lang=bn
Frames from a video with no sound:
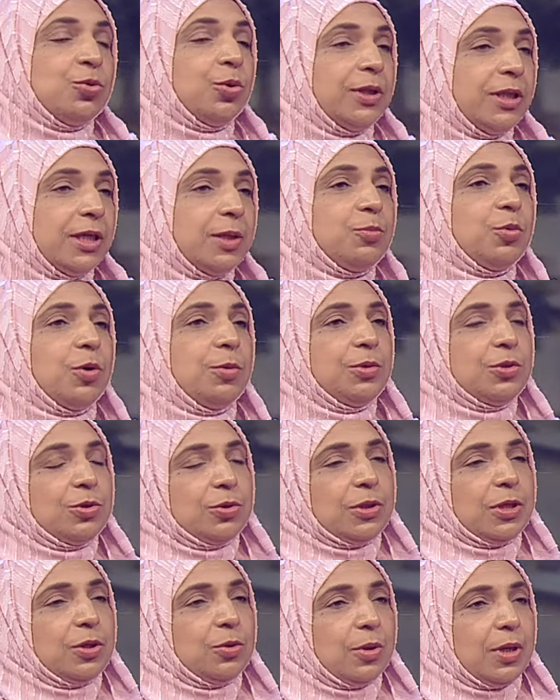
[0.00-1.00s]
নৈতিক
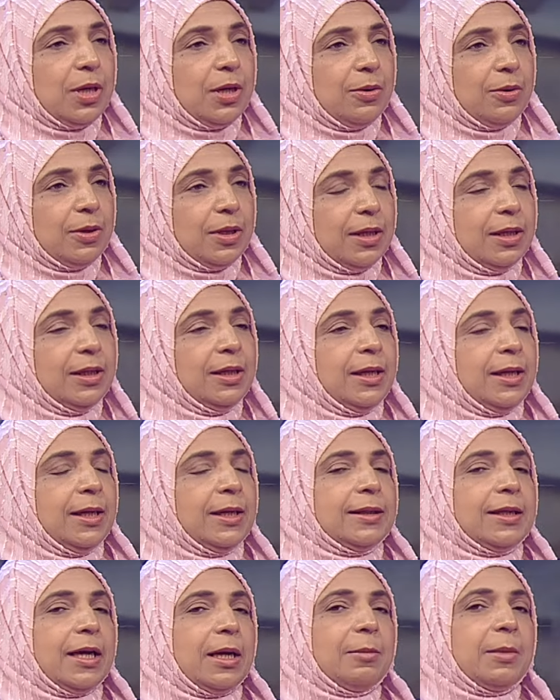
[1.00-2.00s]
পবিত্রতা রক্ষা করা
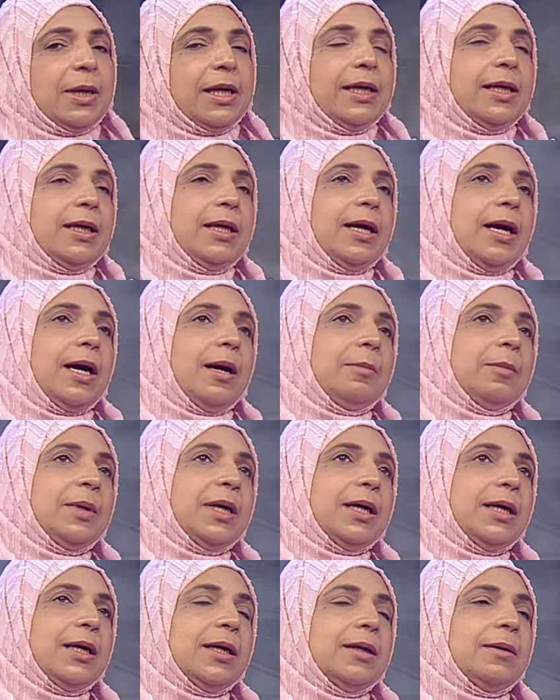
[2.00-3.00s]
তার মানে
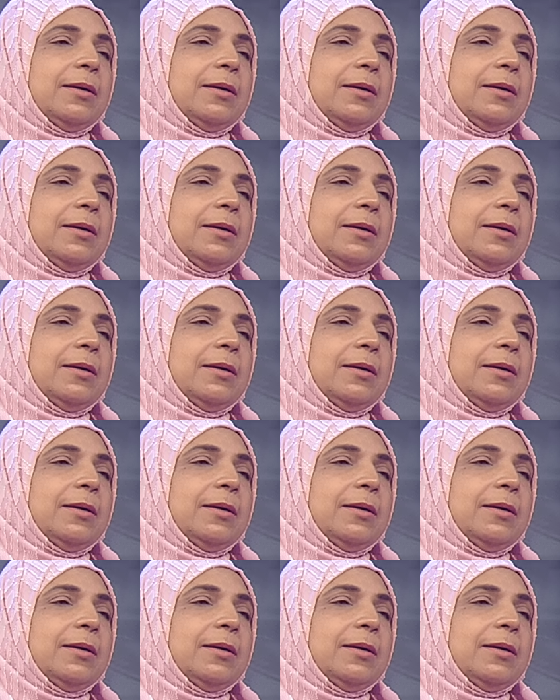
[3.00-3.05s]
আমরা